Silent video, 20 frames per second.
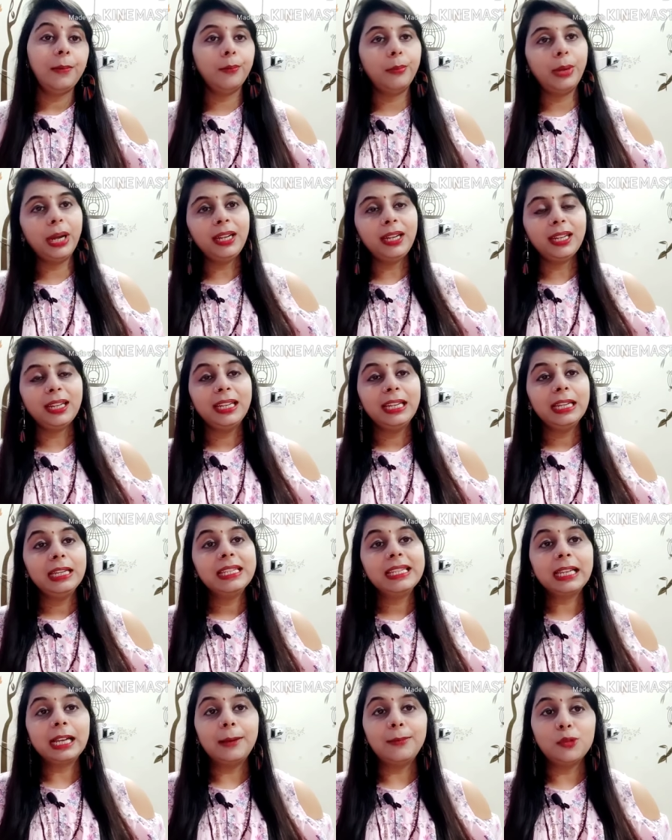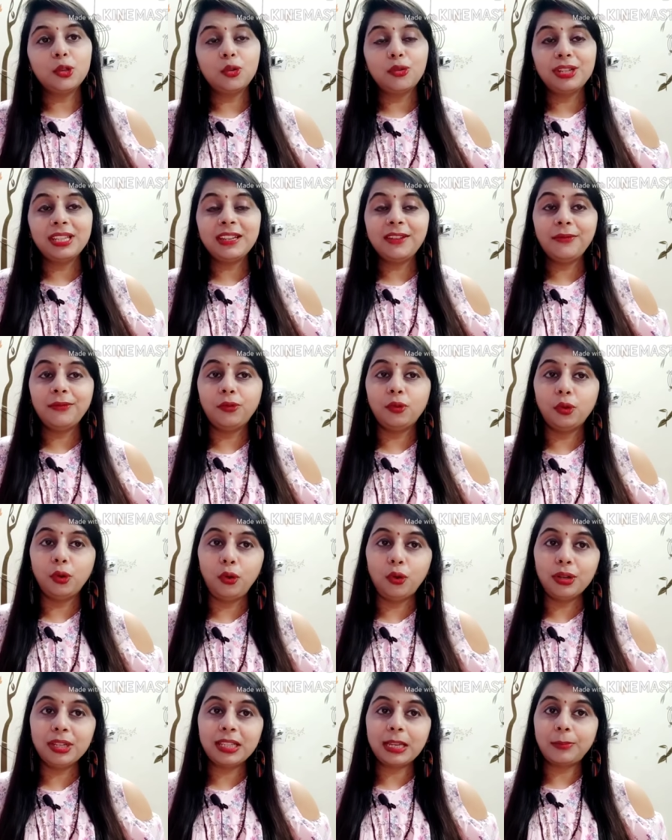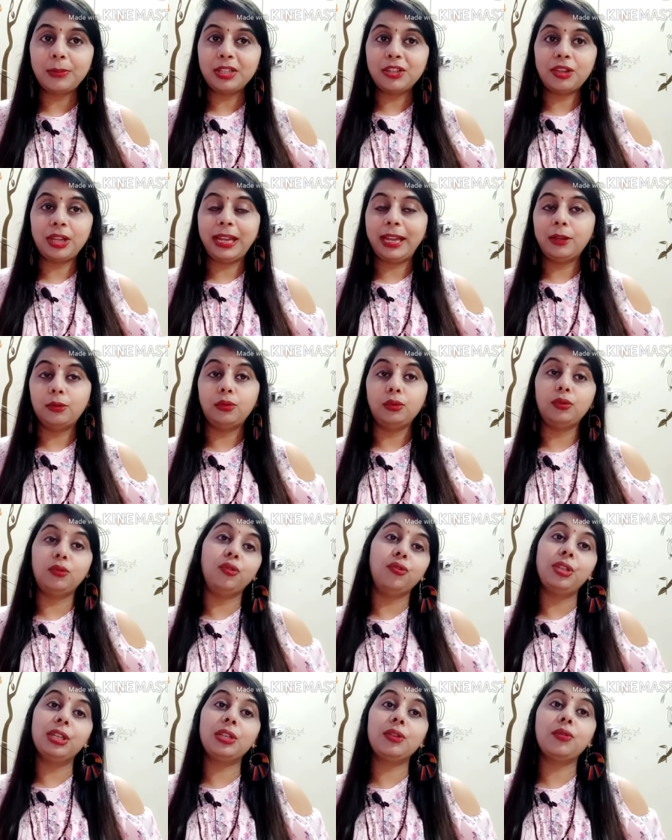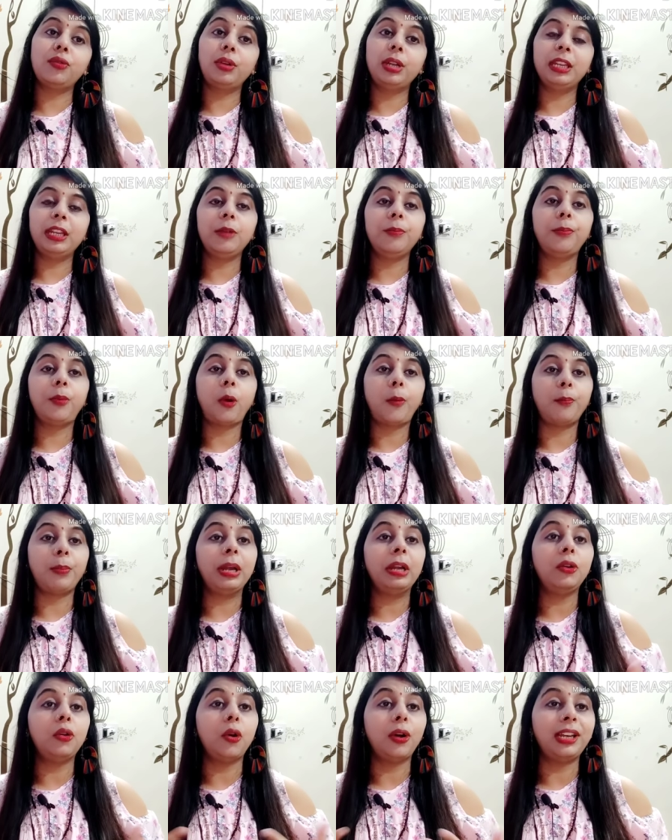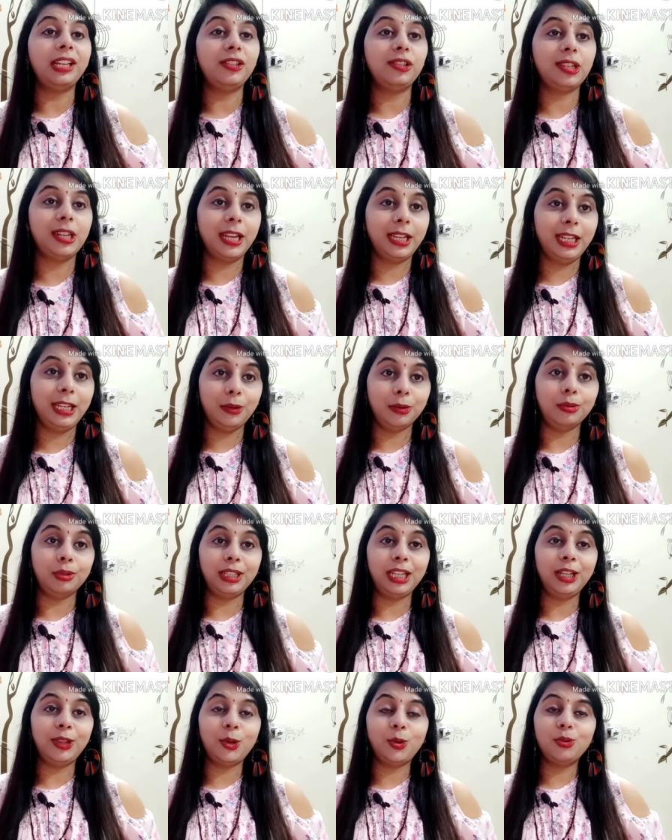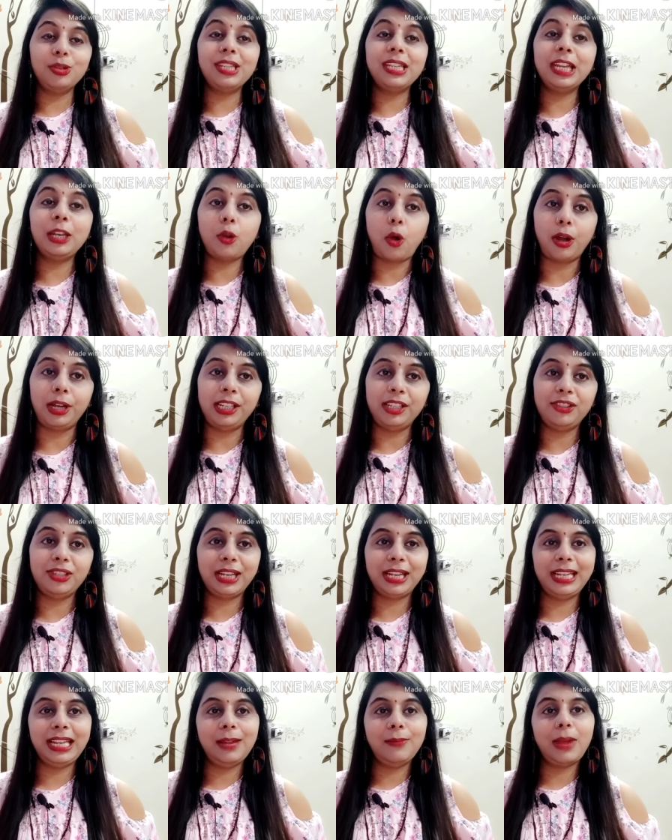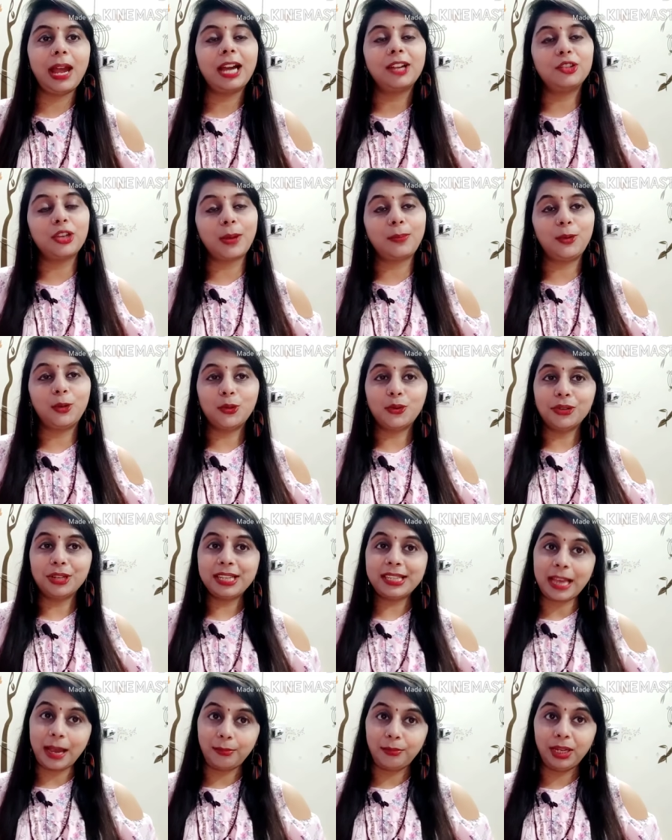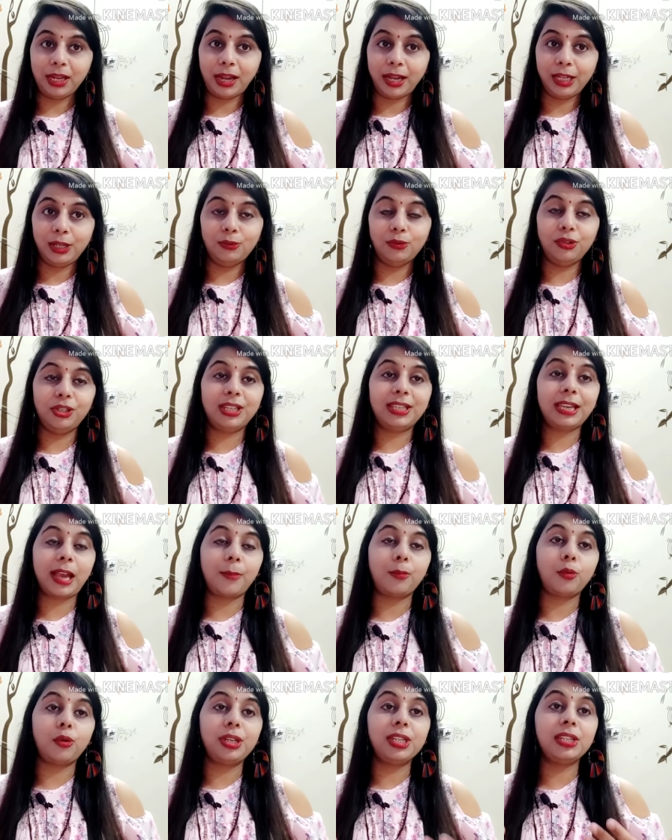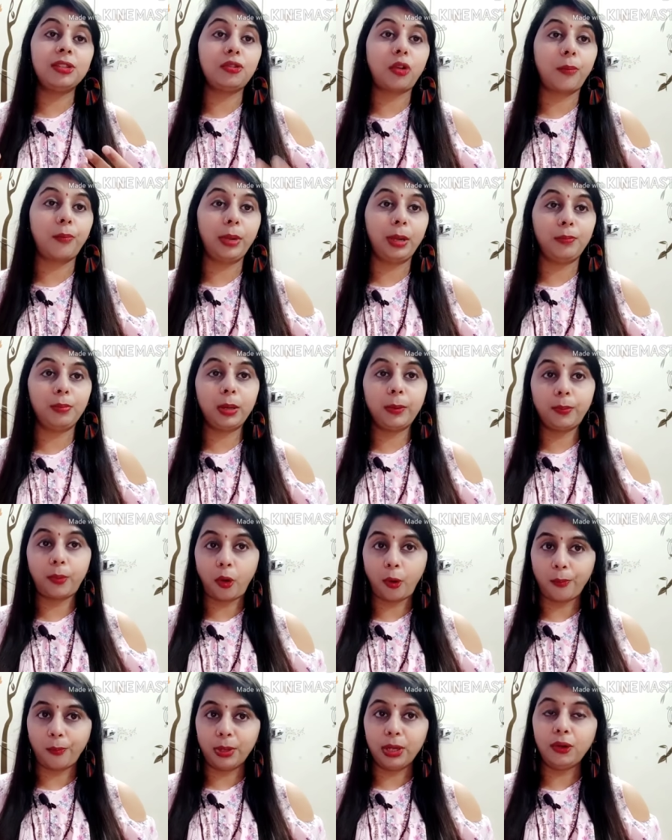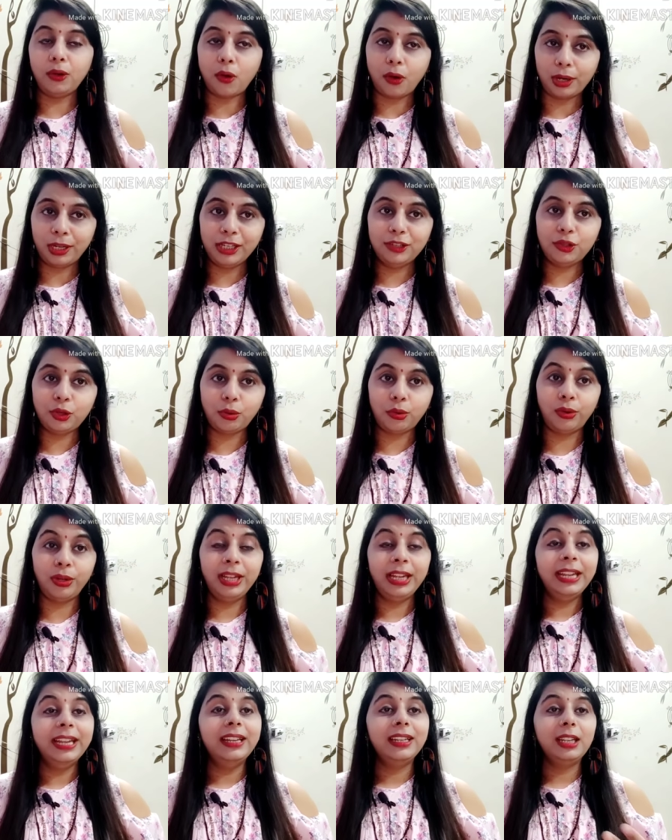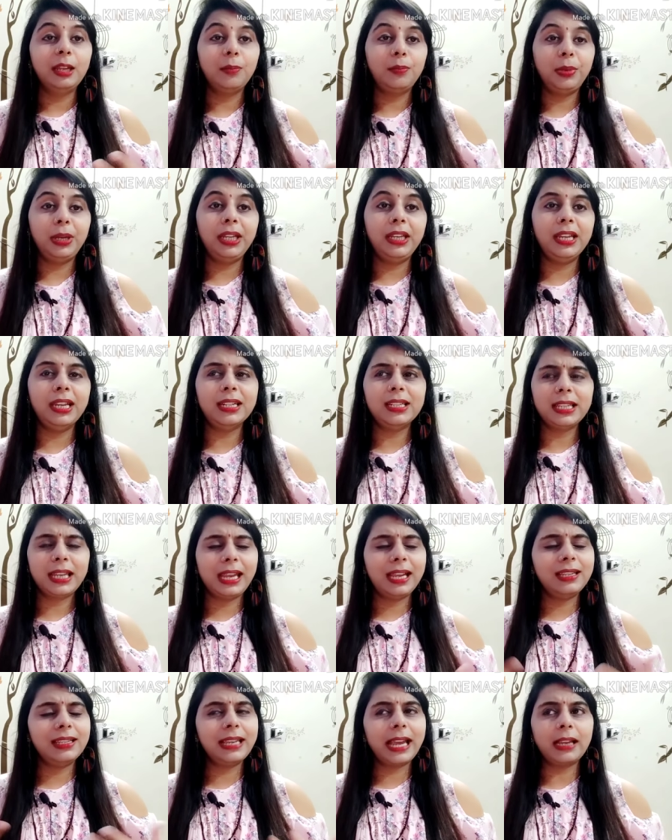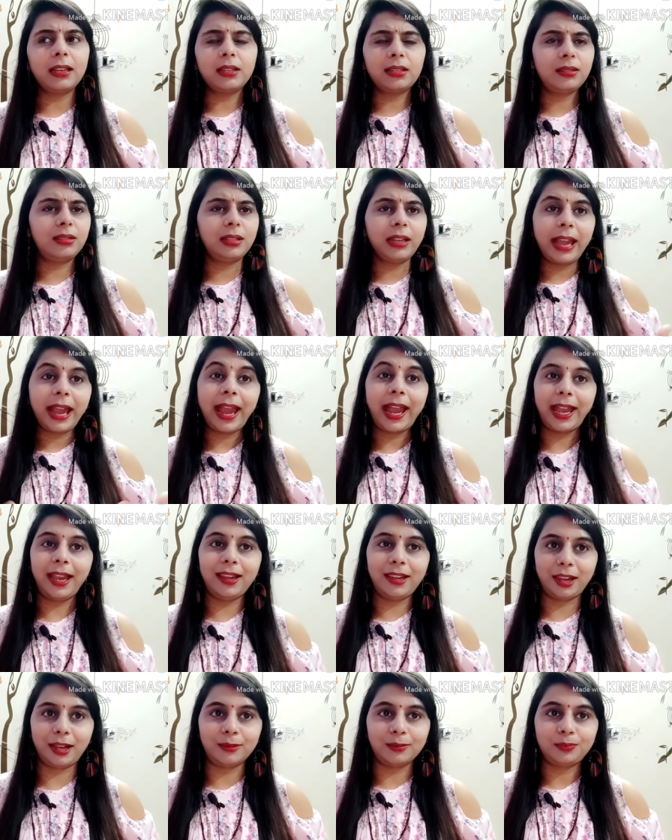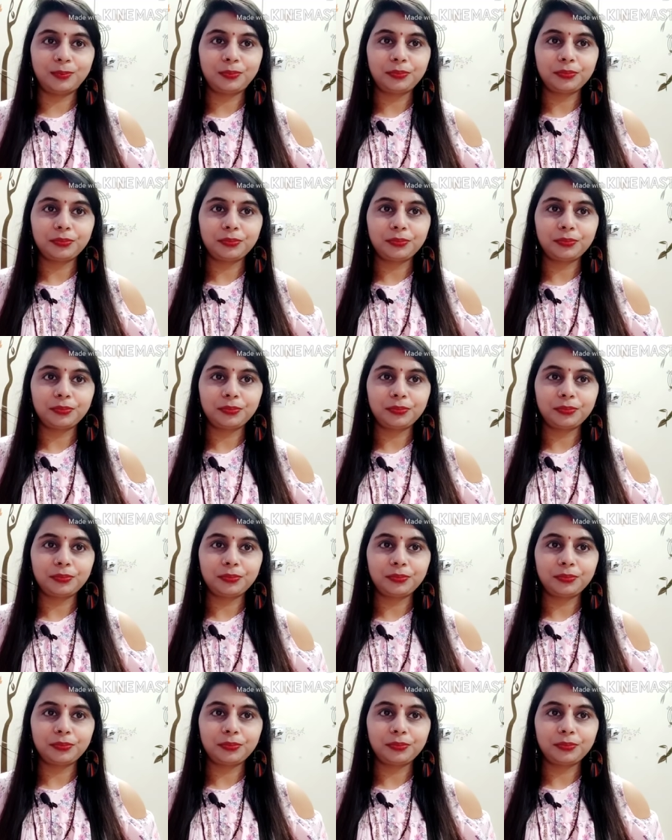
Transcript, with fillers: बट कमज़ोर से वो लोग समझते हैं खुद को जिसको इनकी प्रॉपर नॉलेज नहीं होती तो उसी नॉलेज के लिए मैं आज आप लोगों के सामने आई हूँ जिससे आपको इस टॉपिक पर प्रॉपर नॉलेज हो कि पीरियड्स एग्जैक्ट हैं क्या